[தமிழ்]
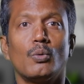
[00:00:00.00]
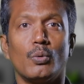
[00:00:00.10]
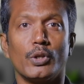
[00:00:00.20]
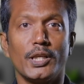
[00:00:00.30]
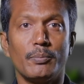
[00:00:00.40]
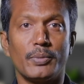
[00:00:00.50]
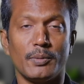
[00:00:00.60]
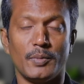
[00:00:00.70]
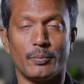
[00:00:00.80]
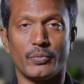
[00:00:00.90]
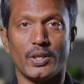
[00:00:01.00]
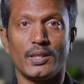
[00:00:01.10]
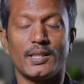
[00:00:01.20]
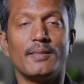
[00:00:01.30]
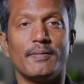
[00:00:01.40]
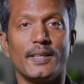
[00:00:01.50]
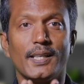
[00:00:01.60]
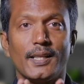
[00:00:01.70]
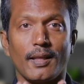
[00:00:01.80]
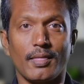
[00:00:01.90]
ஒரே ப்ரீமியம் தான் இது
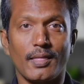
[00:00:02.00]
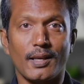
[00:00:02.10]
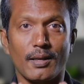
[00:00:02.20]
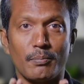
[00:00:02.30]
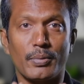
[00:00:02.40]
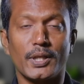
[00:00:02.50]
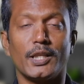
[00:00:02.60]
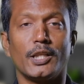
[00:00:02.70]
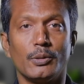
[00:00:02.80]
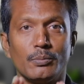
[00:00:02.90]
வேறு எந்த கம்பெனிலையும்